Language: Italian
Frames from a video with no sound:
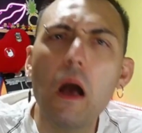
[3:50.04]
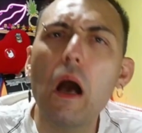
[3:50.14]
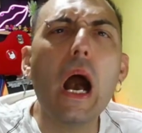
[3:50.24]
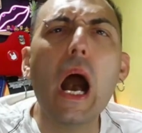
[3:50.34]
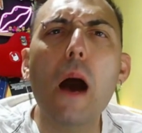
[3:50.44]

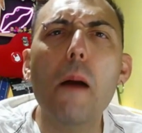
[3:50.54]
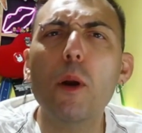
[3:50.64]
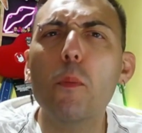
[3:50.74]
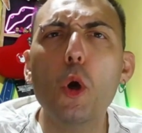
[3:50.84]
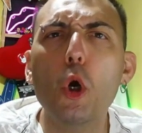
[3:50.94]
Ah,
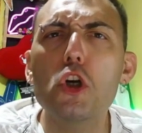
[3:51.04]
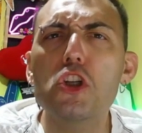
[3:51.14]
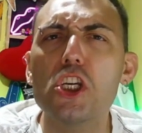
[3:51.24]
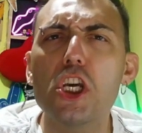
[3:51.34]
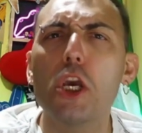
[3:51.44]
proprio
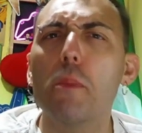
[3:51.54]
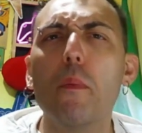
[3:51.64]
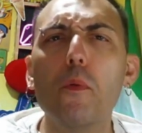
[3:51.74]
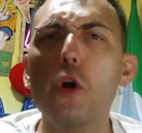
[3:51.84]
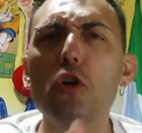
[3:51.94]
così,
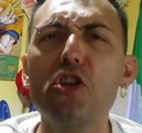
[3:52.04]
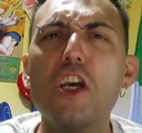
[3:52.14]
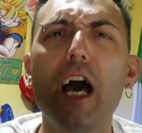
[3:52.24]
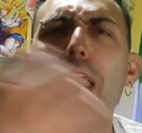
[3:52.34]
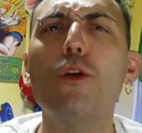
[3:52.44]
proprio così,
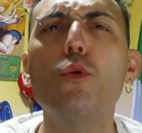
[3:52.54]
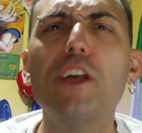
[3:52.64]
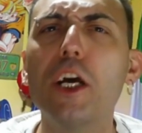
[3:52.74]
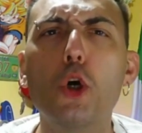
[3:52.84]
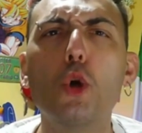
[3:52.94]
alla nudi
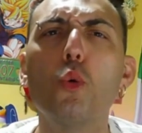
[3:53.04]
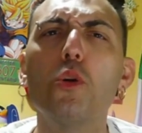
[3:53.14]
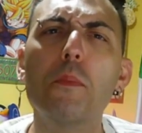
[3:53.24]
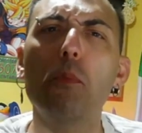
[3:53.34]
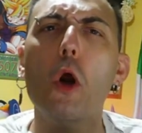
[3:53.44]
e
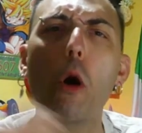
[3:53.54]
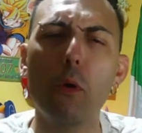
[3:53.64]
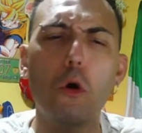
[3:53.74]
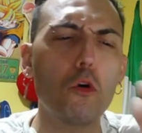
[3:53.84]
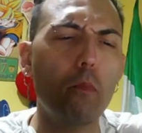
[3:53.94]
crudi
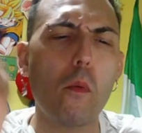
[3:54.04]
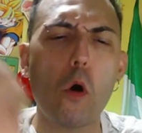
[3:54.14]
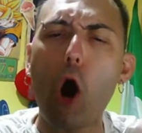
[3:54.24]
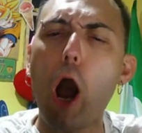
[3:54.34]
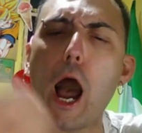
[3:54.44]
proprio,
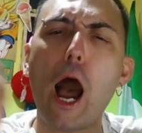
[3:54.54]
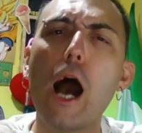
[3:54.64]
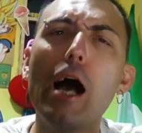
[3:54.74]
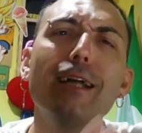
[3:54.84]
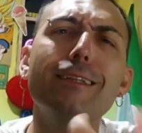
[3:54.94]
proprio a,
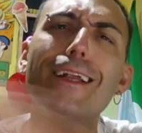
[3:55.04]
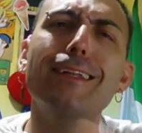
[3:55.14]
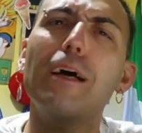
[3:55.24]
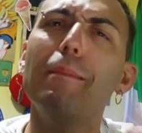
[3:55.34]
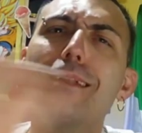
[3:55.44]

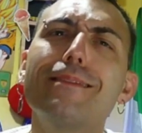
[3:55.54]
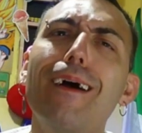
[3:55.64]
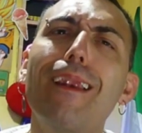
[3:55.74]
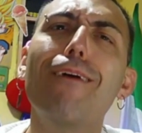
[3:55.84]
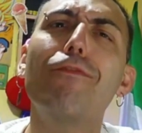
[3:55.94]
direttamente
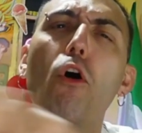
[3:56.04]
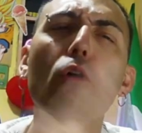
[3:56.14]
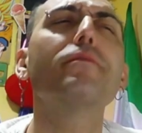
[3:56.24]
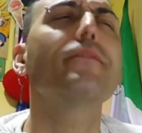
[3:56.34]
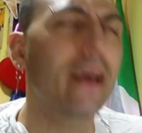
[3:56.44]
alla
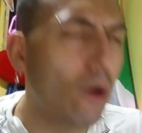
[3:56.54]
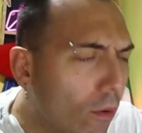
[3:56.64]
fonte, ho